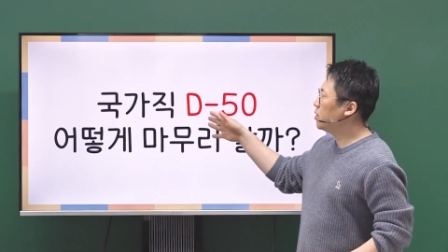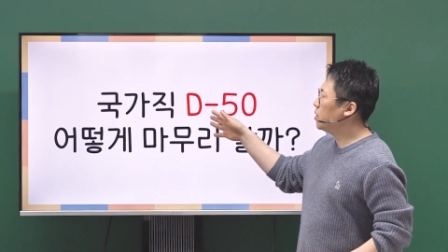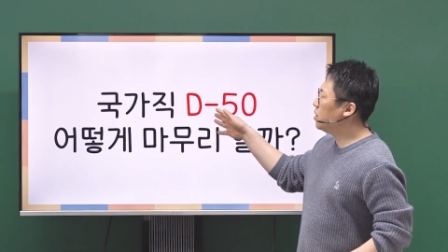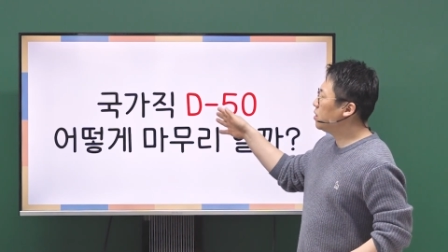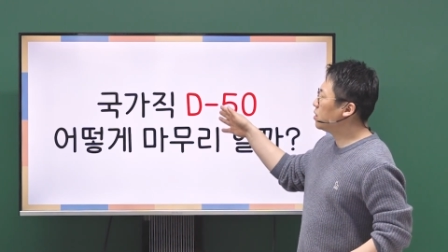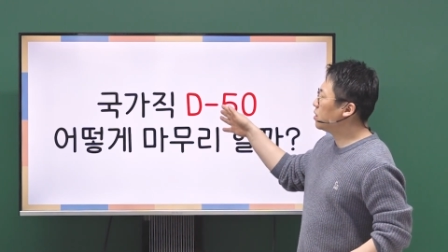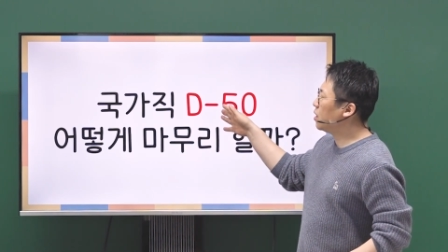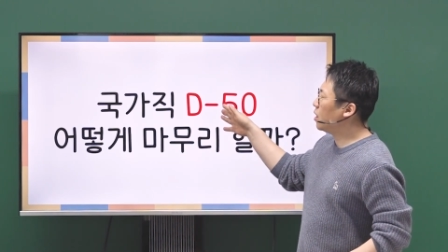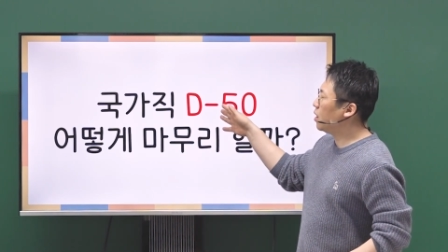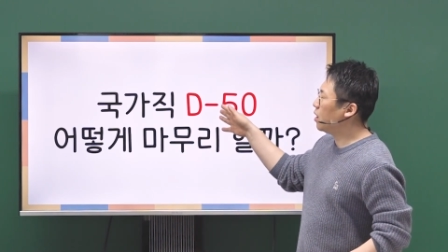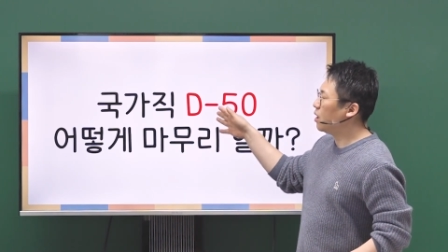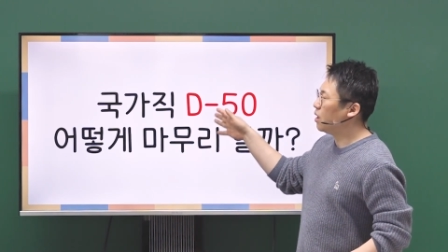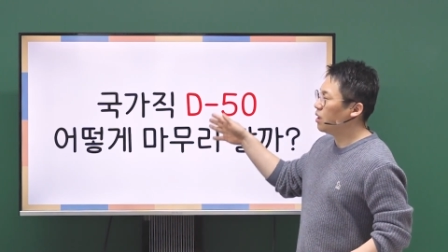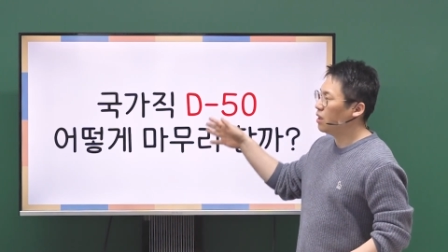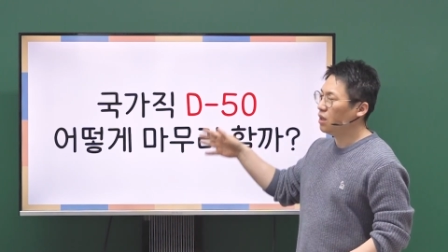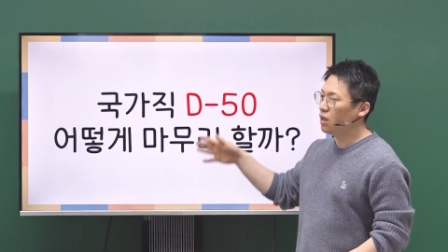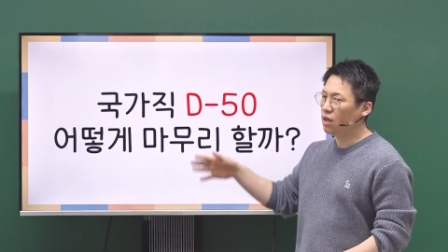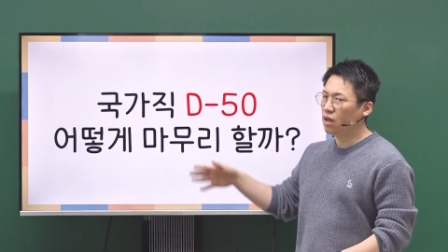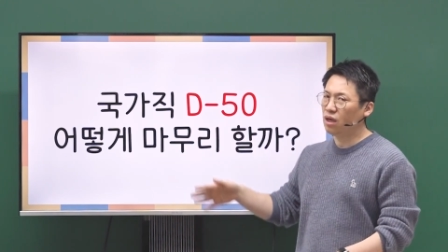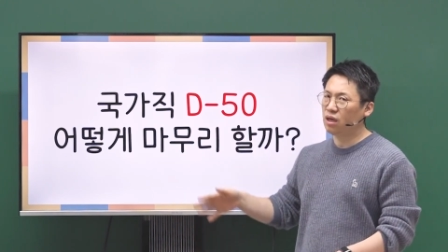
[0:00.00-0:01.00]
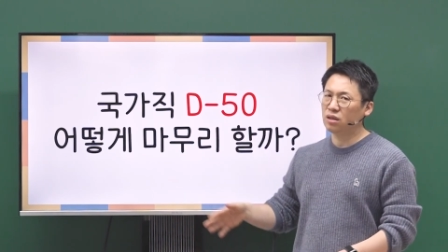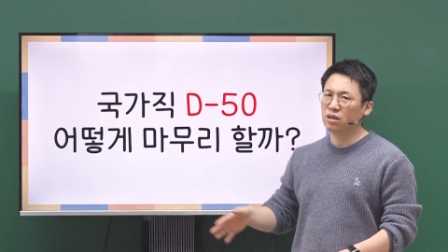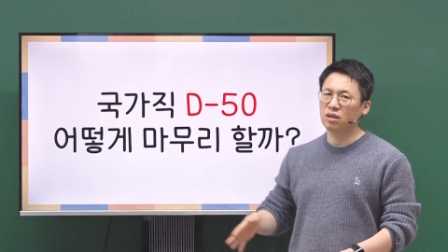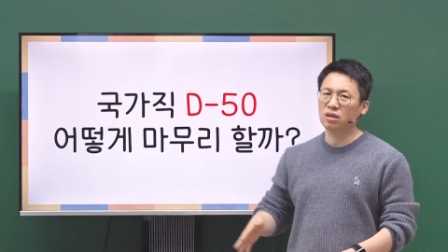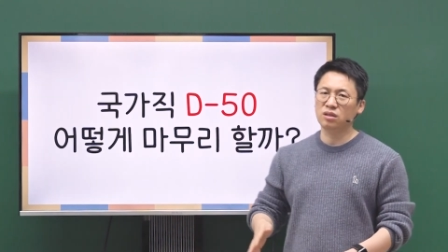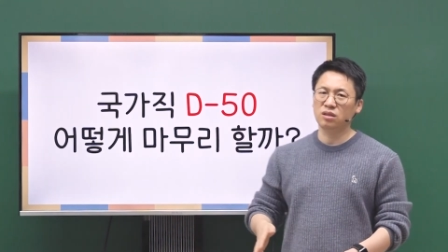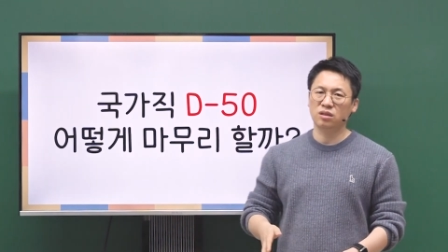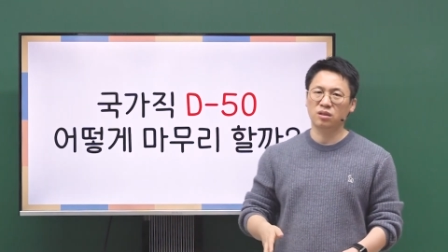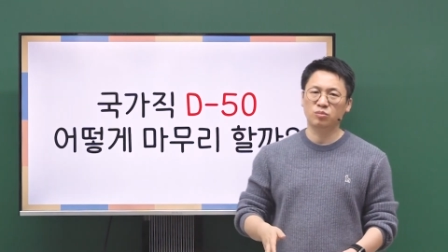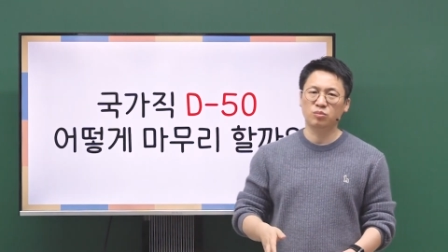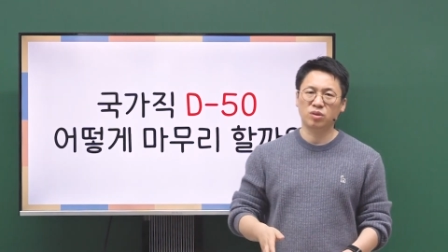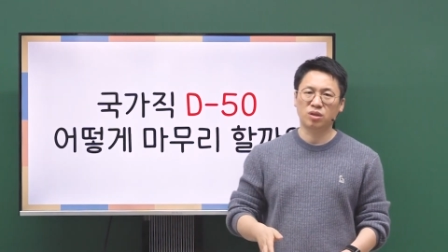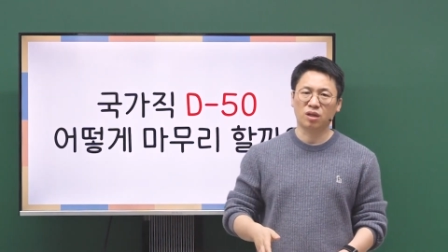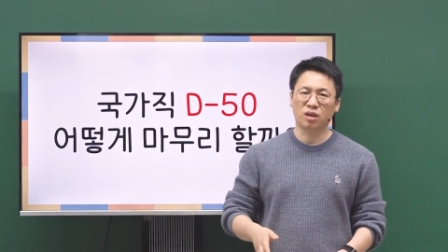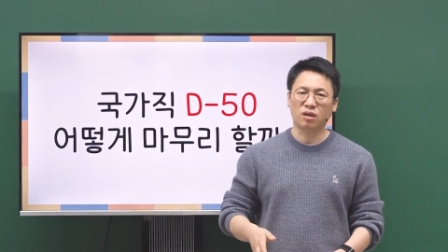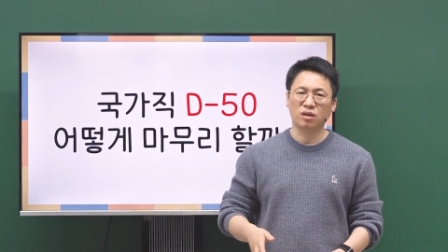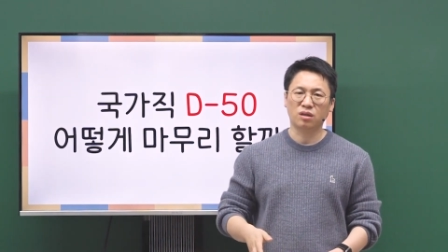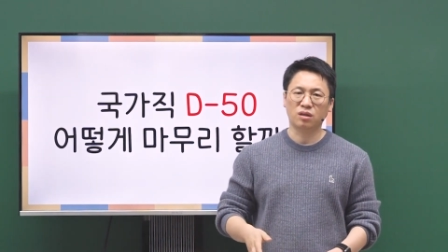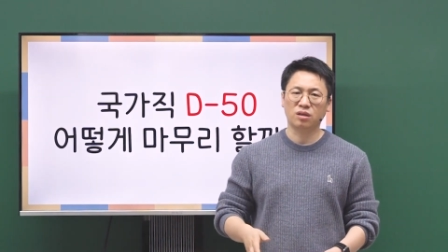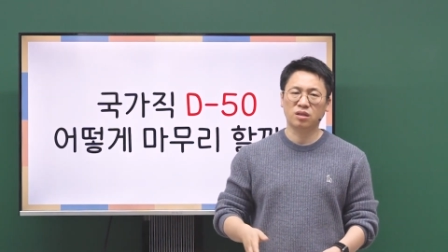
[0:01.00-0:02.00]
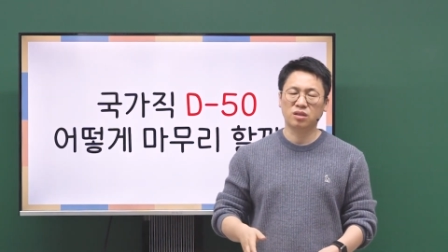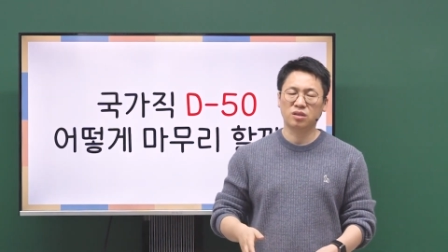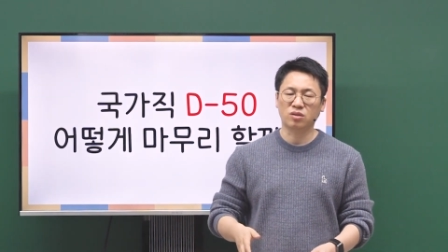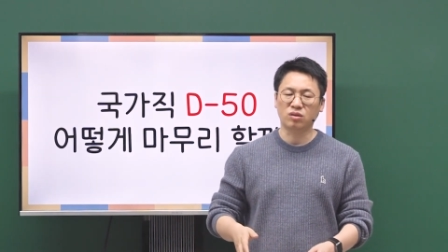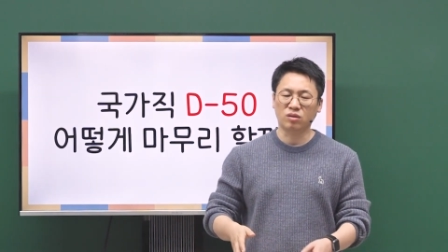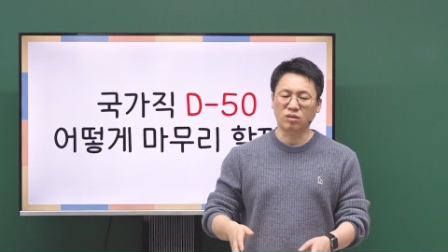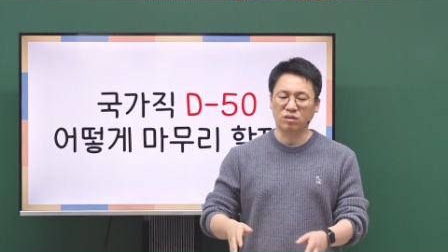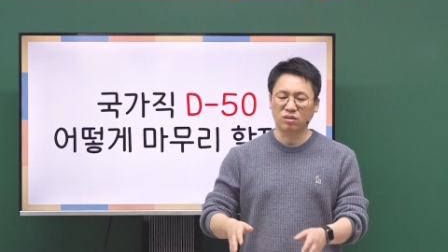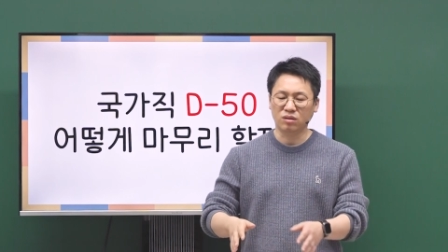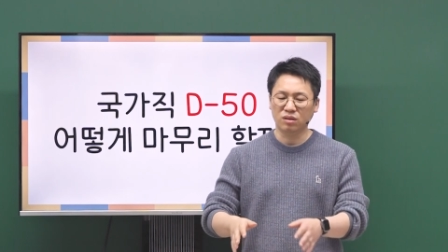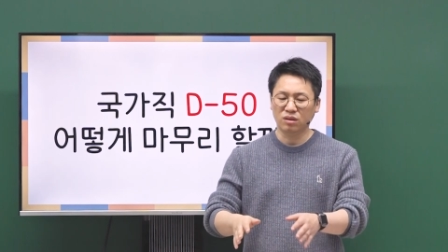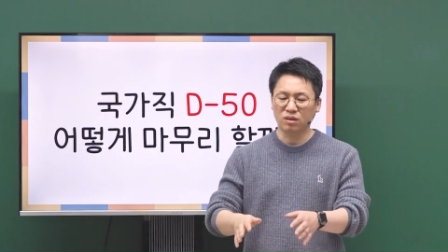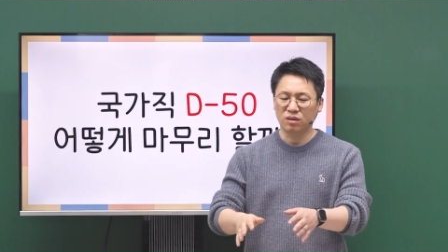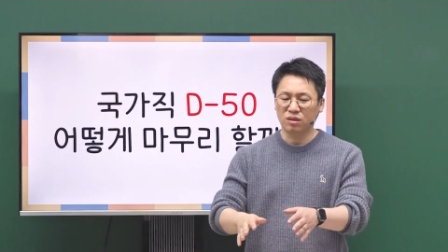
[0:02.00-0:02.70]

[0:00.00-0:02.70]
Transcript: 이때 해야 되는 일입니다. 그래서